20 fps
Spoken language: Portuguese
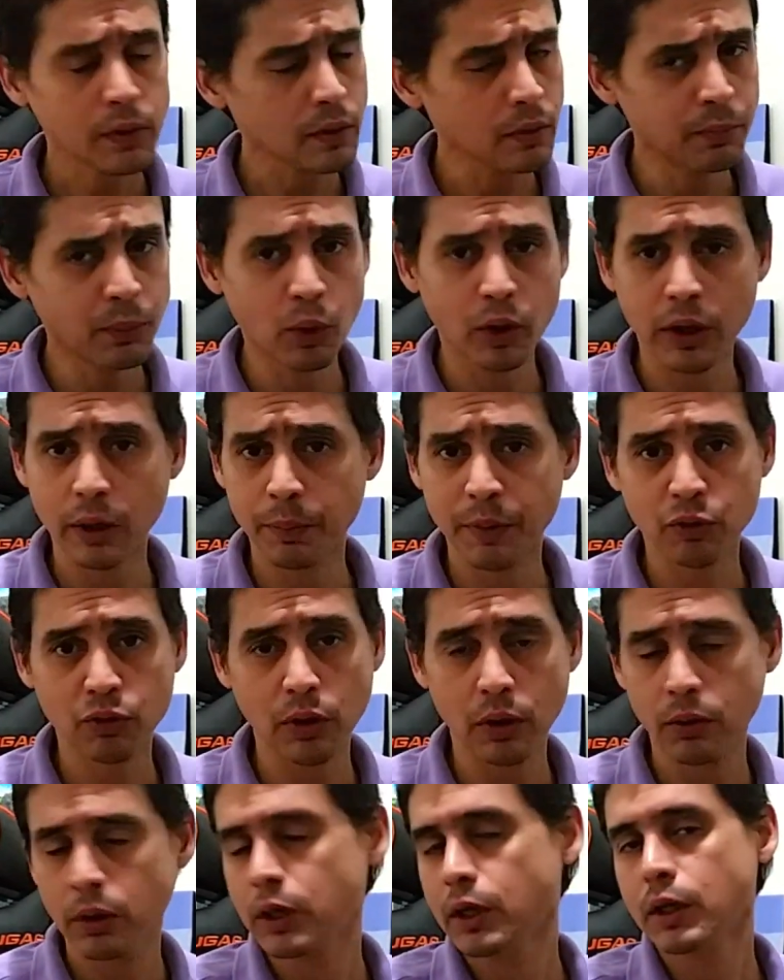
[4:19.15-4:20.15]
Porque,
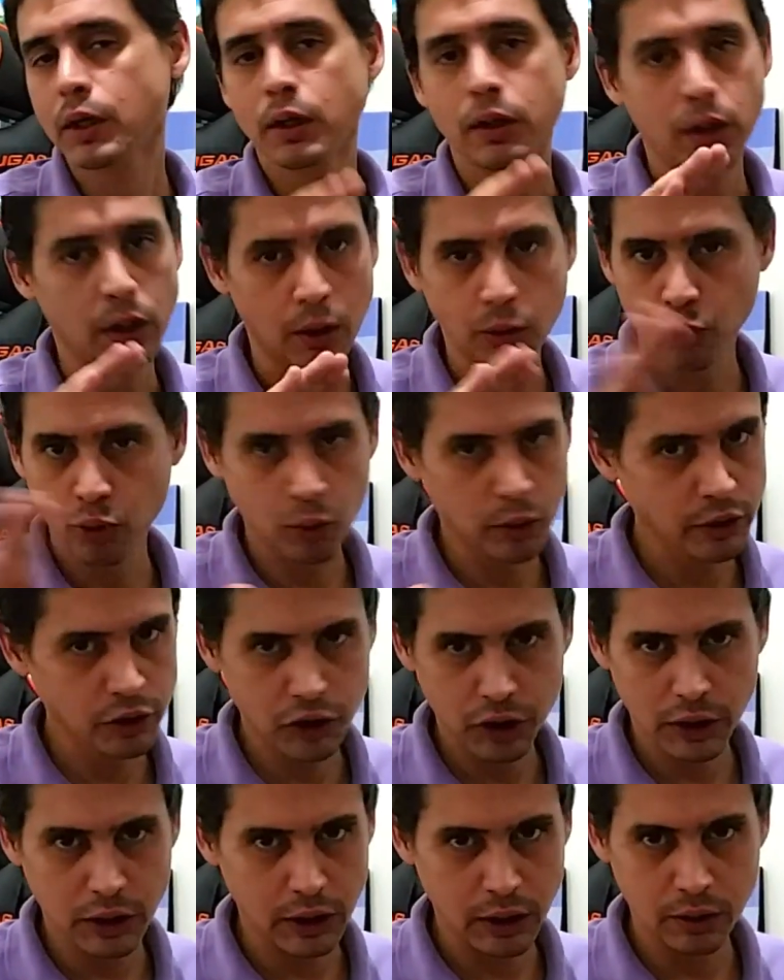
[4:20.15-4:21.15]
pessoal, não tô
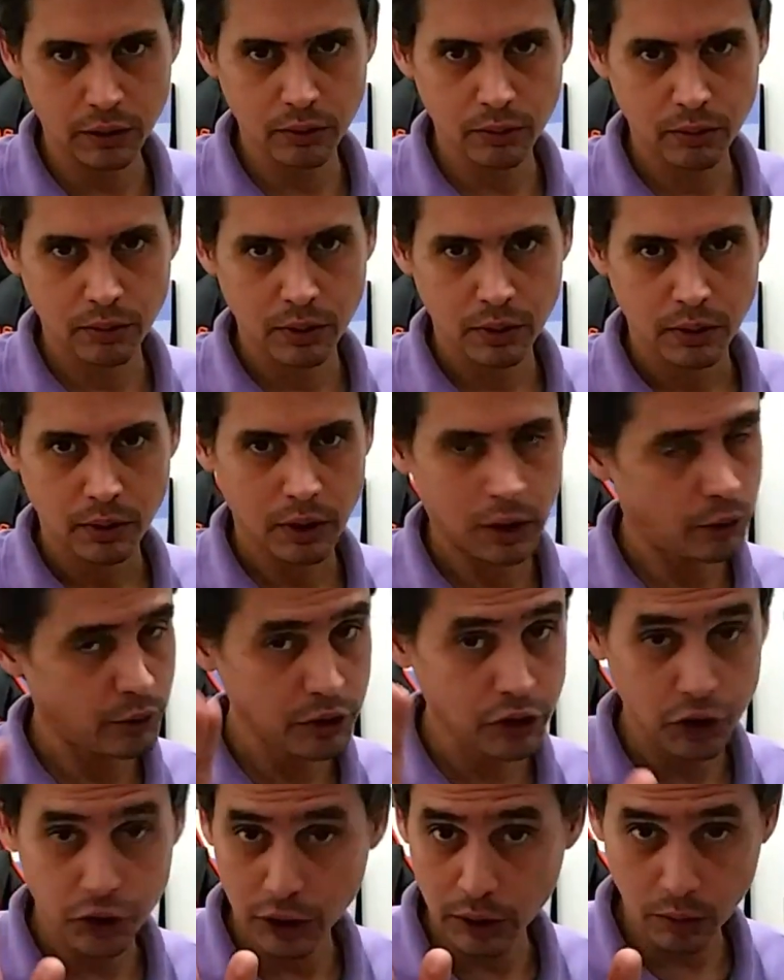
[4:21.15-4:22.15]
indicando não
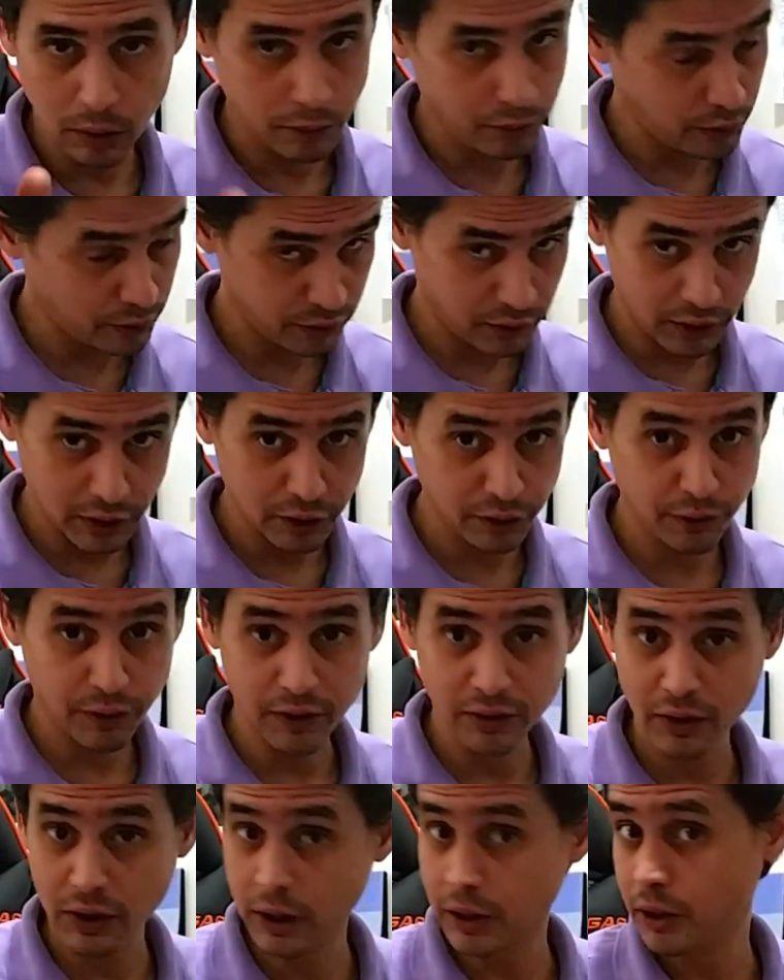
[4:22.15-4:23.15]
indico a vocês
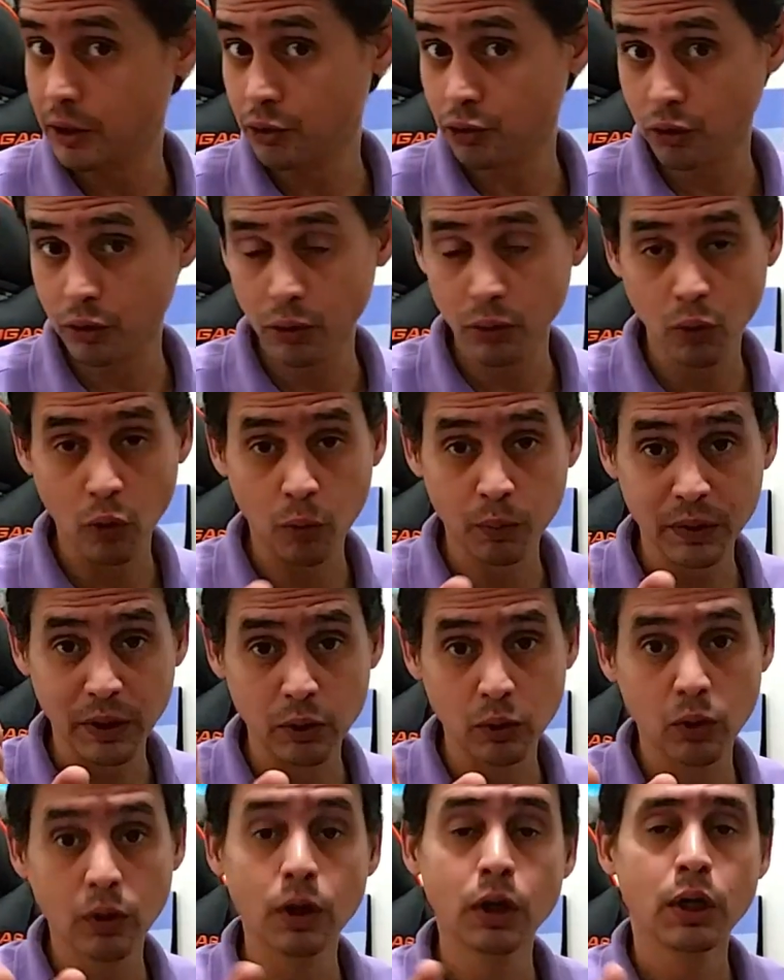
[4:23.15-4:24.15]
fazerem isso no
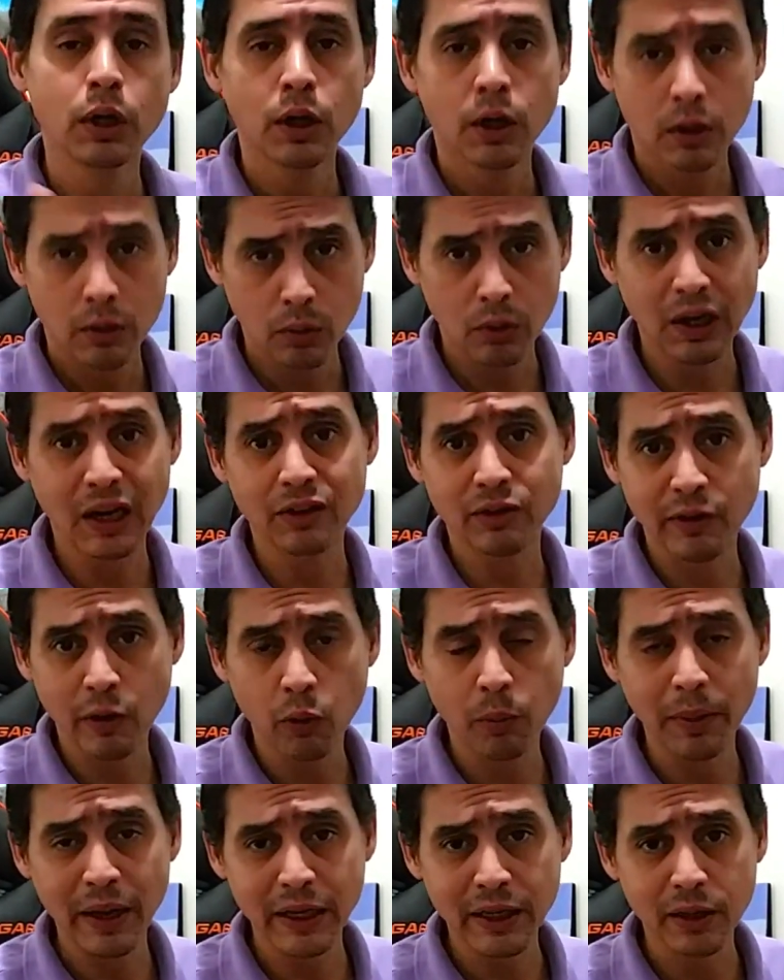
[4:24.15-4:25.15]
computador, no caso é um
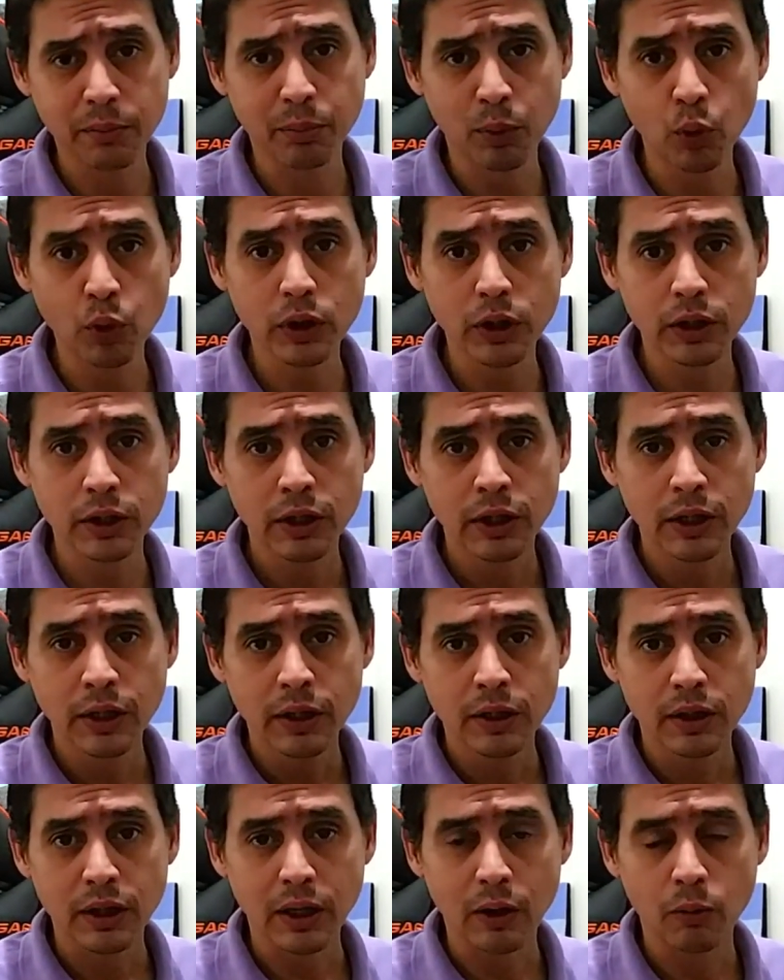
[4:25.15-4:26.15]
MacBook,
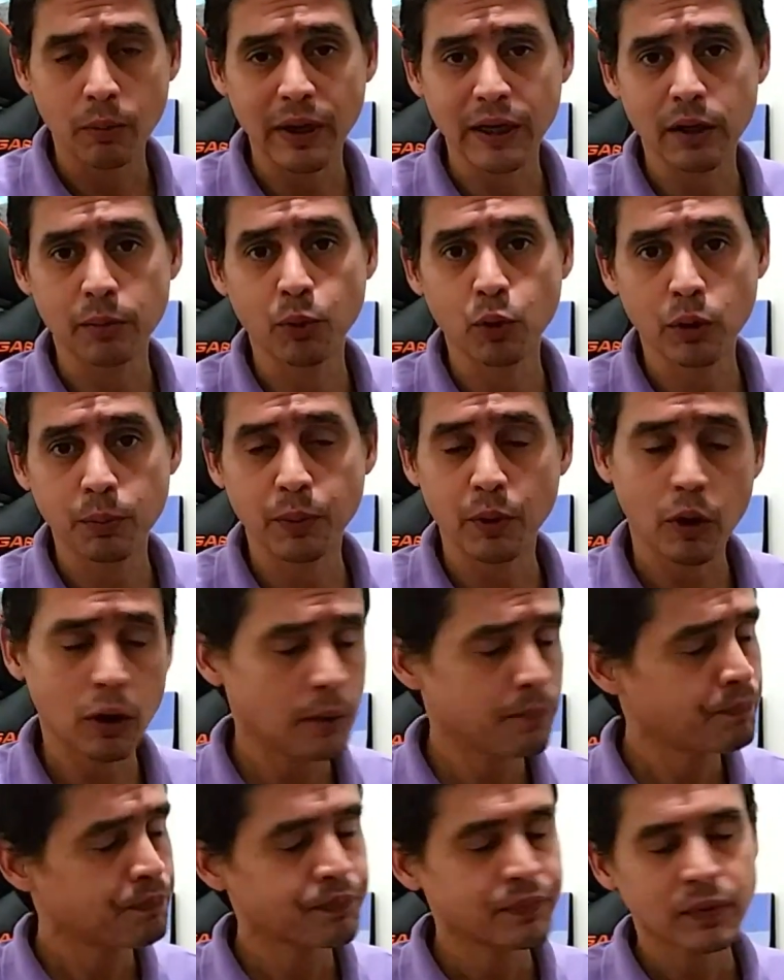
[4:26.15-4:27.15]
tá? um MacBook Pro,
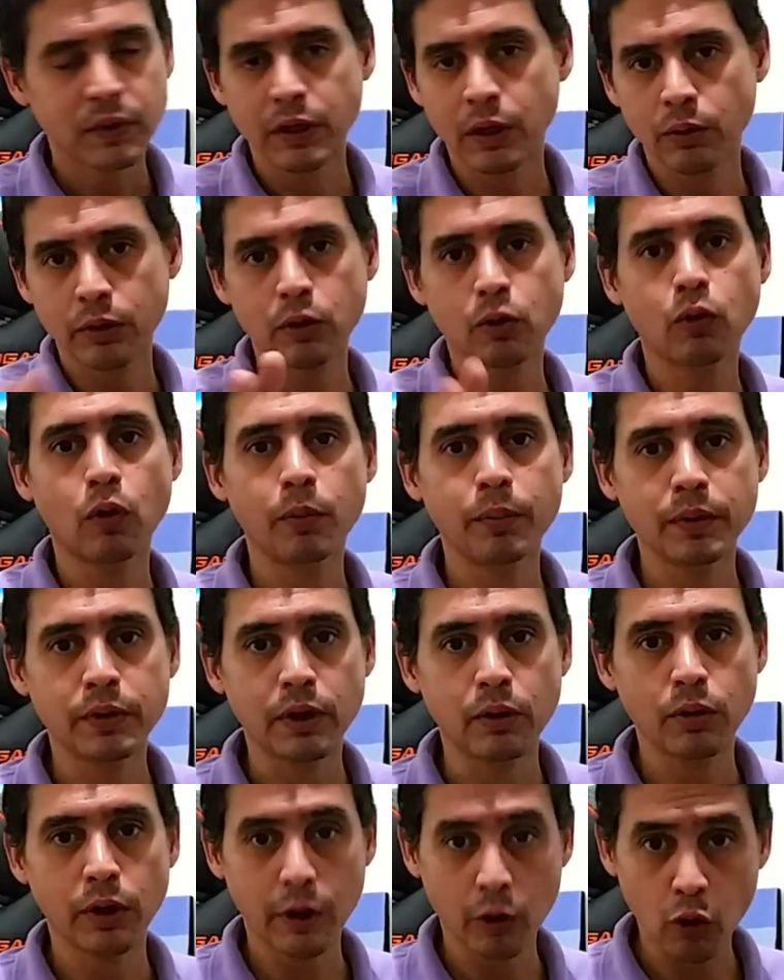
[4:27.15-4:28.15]
não,
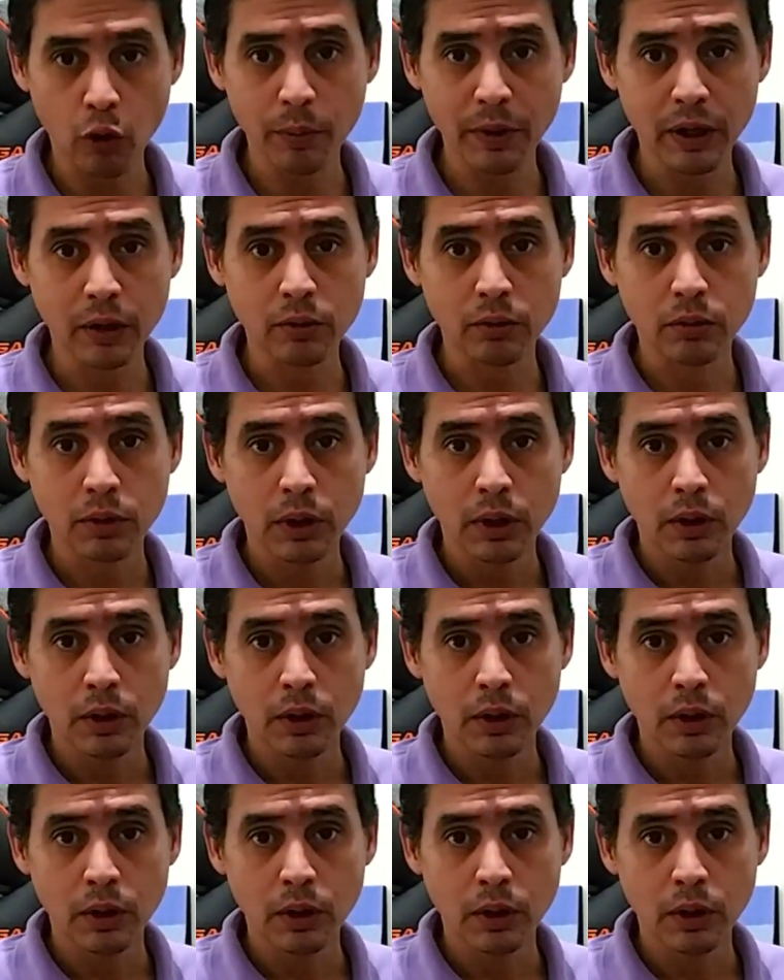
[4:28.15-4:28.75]
não recomendo.